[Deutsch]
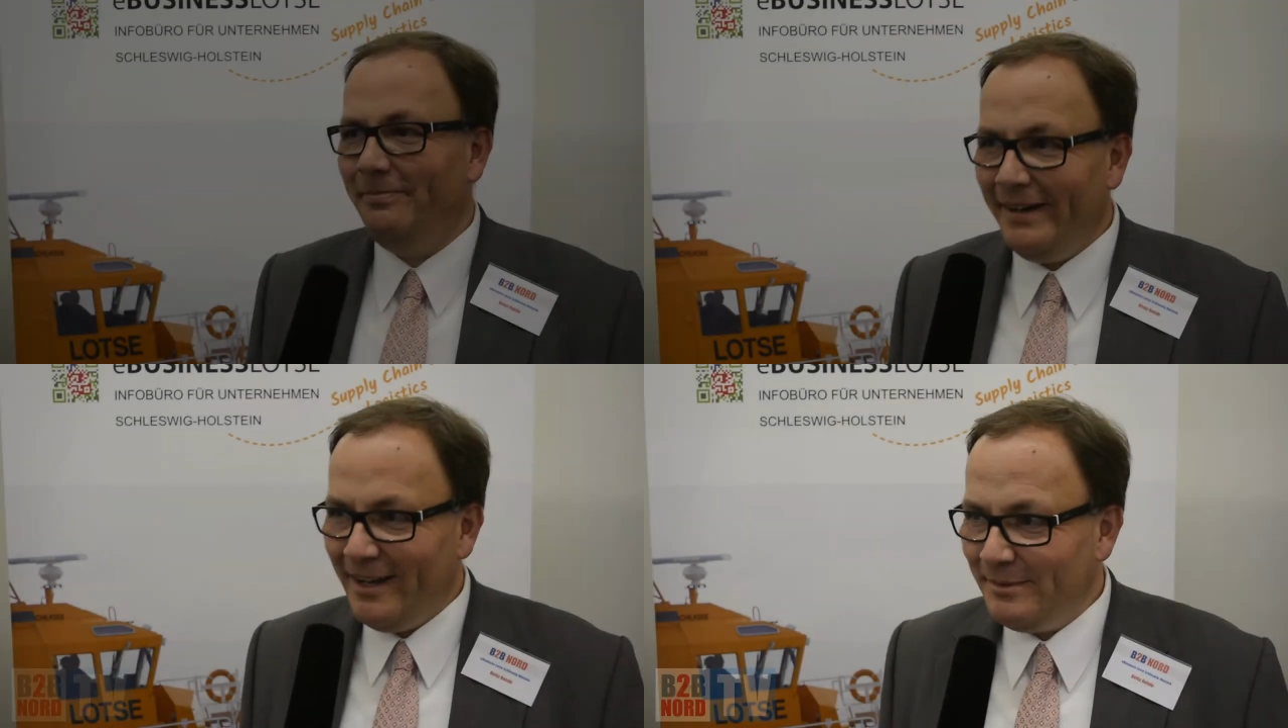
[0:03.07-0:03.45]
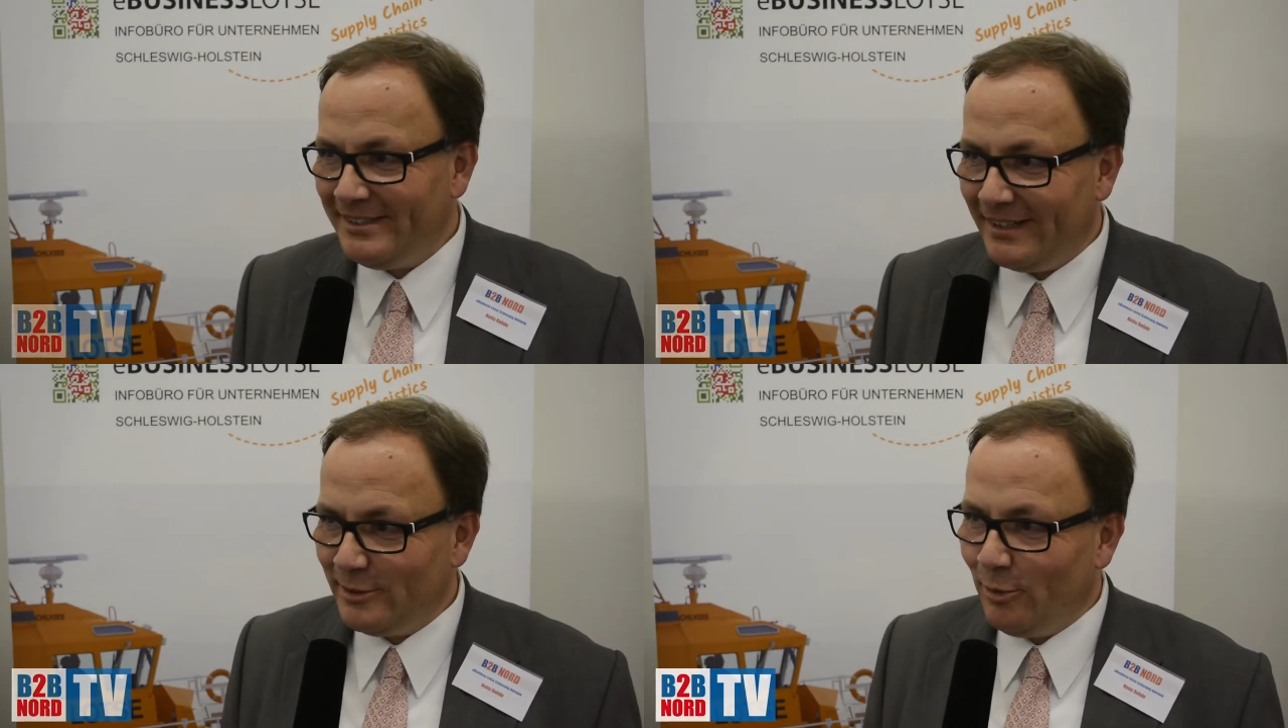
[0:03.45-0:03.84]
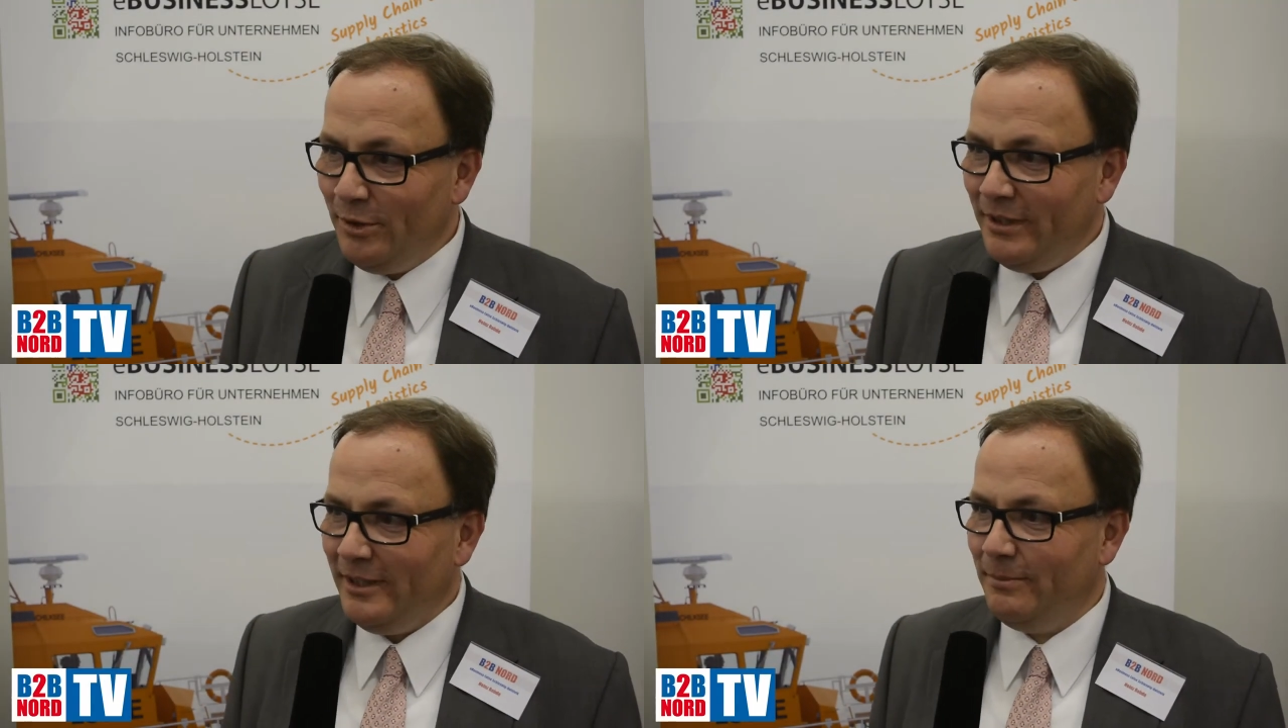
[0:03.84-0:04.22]
Mein Name ist Heinz
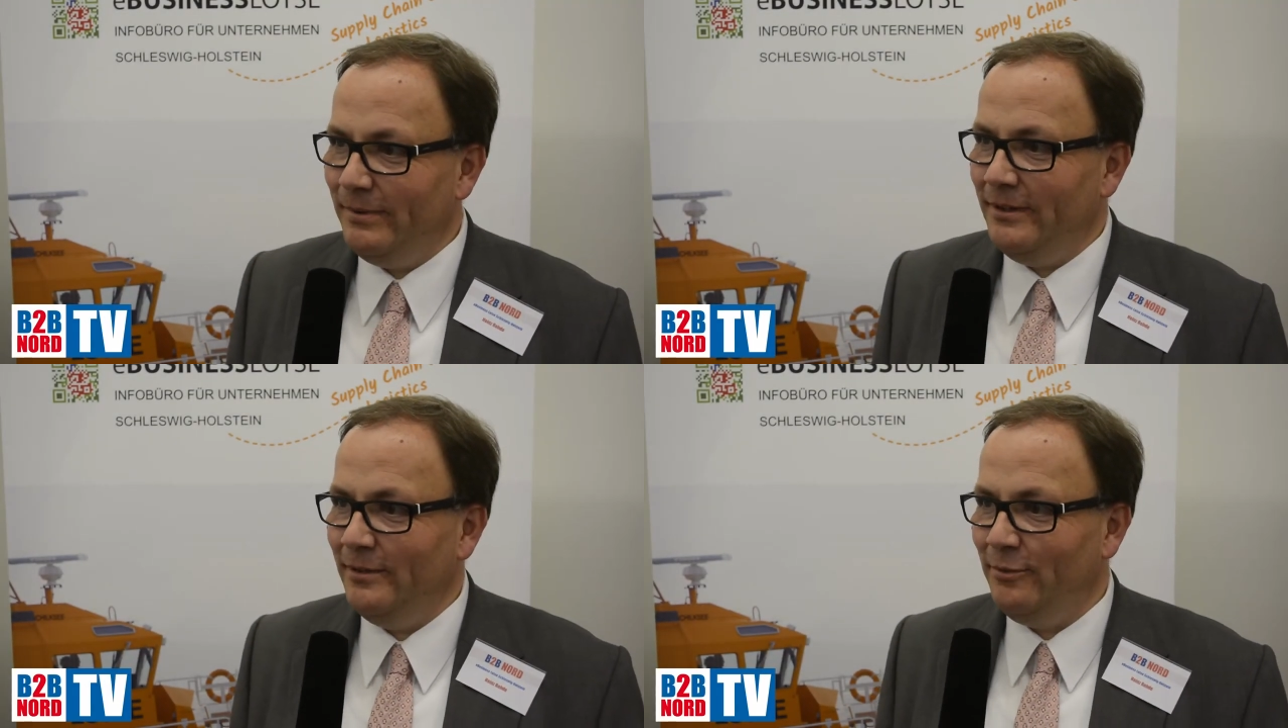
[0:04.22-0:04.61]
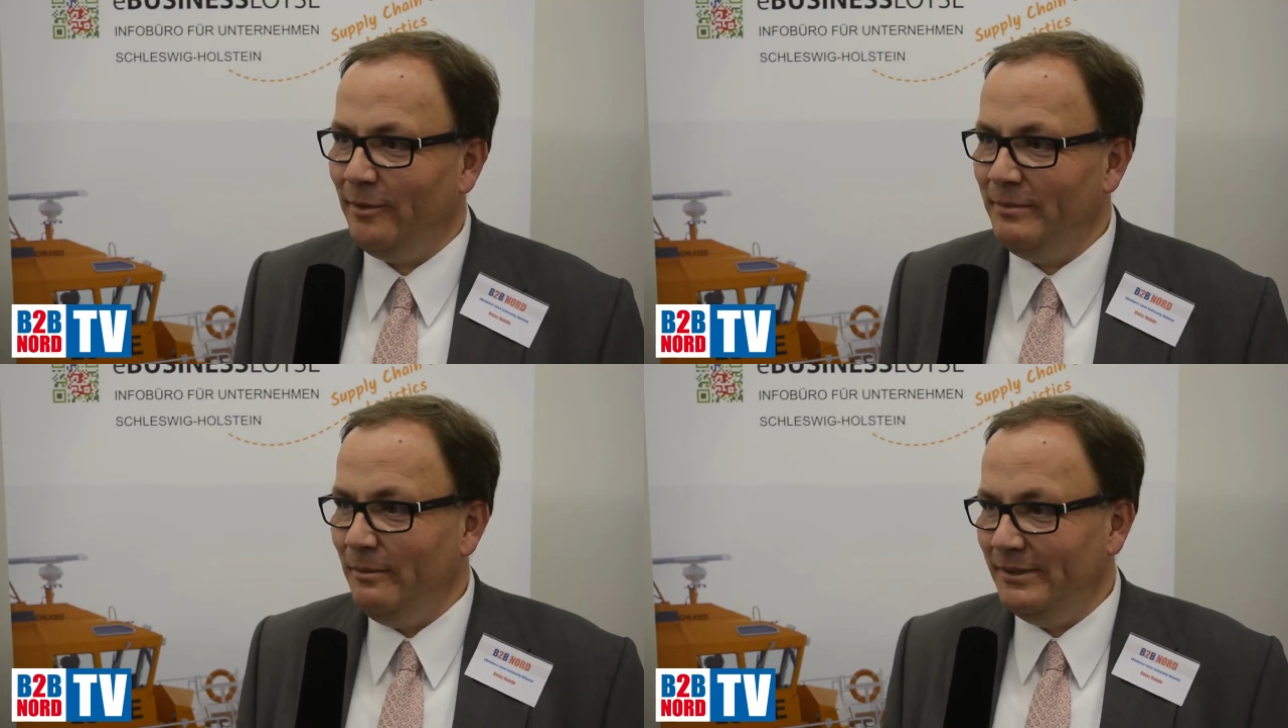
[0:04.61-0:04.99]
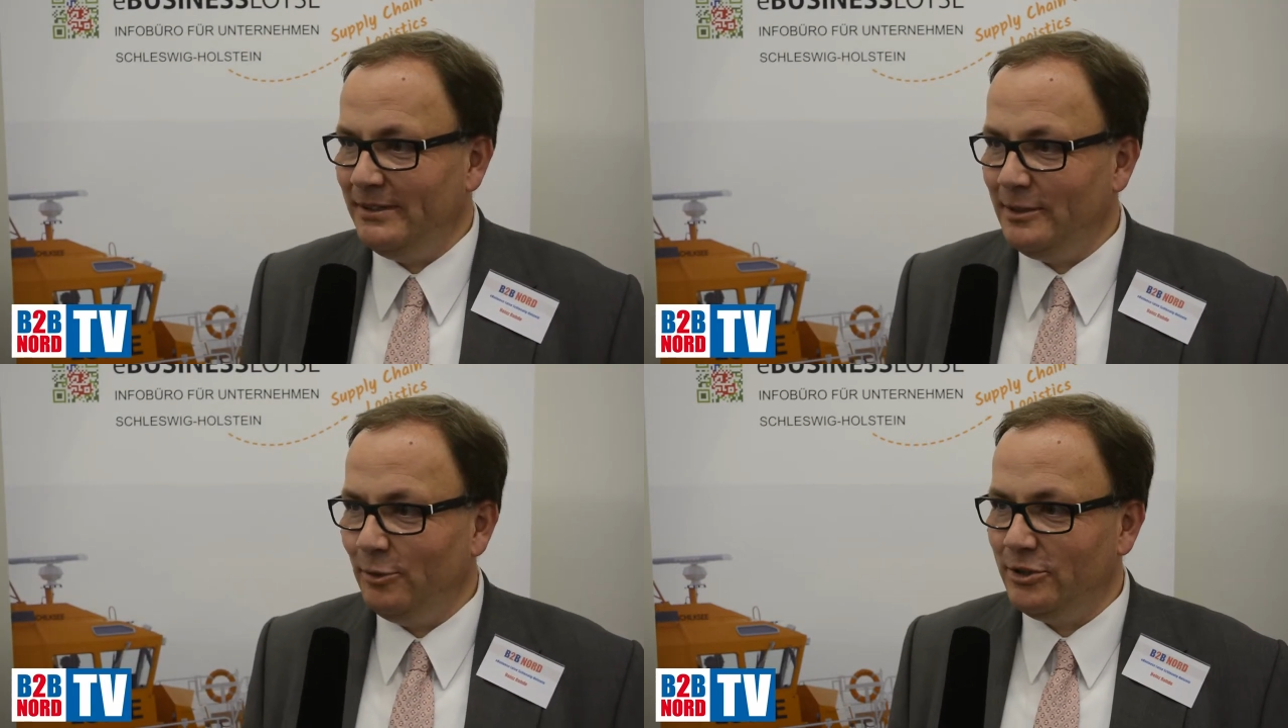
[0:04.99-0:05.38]
Rode, ich bin vom
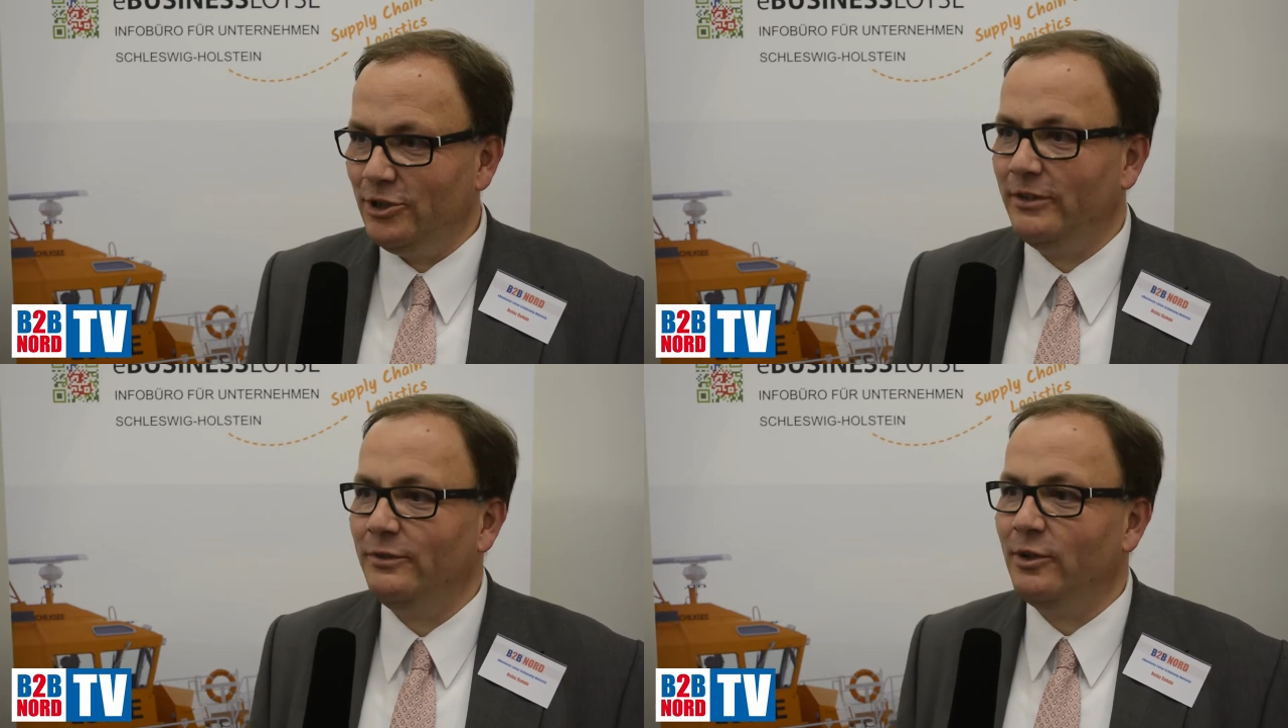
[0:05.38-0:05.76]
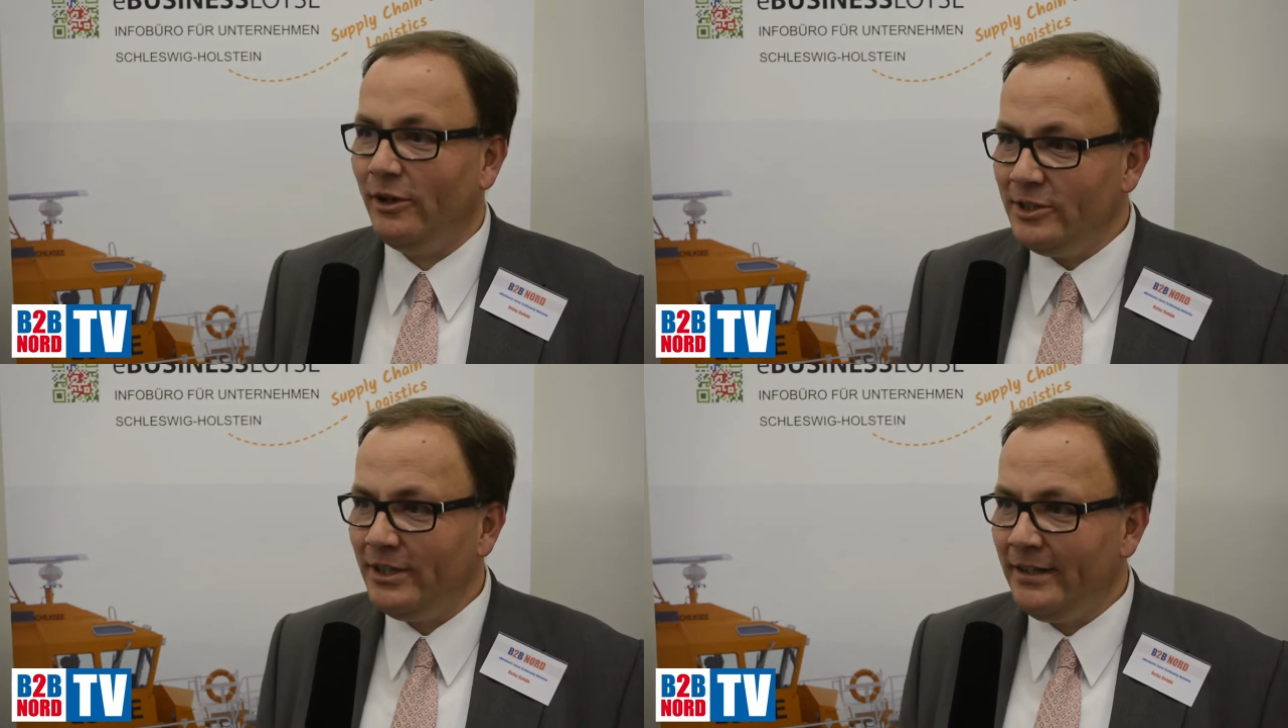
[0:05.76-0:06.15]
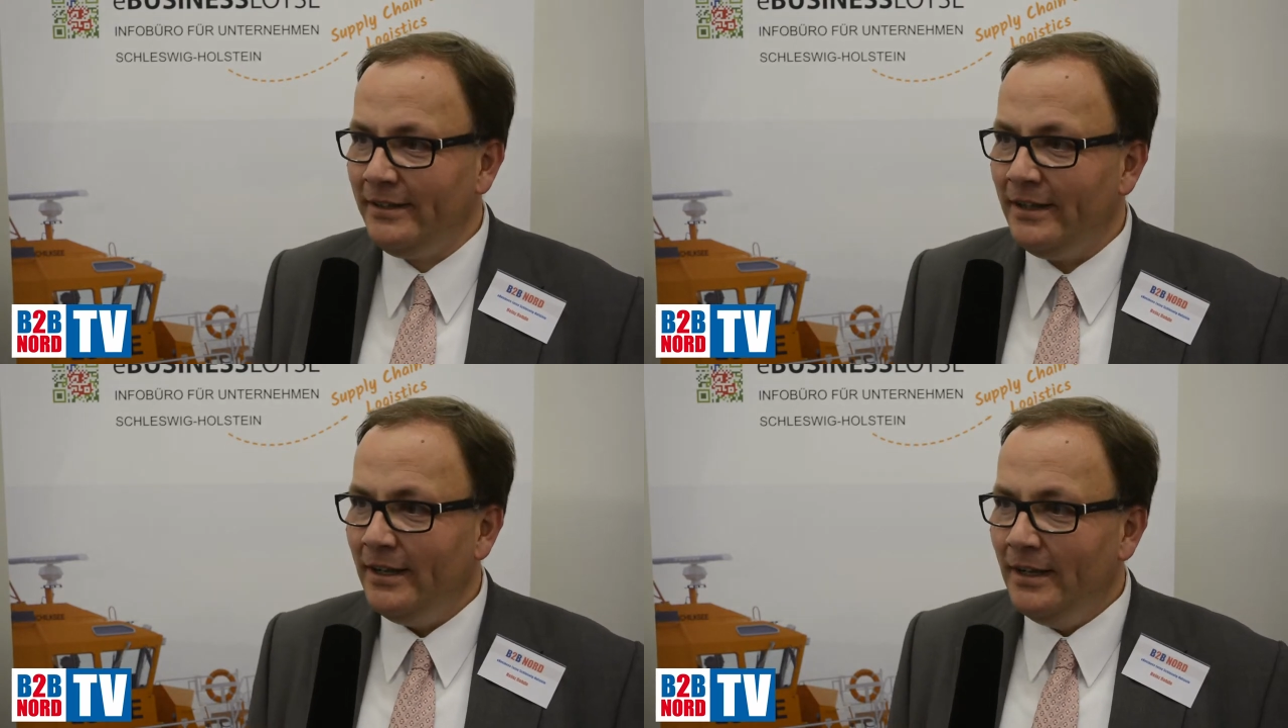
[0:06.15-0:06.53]
E-Business Lotsen Schleswig-Holstein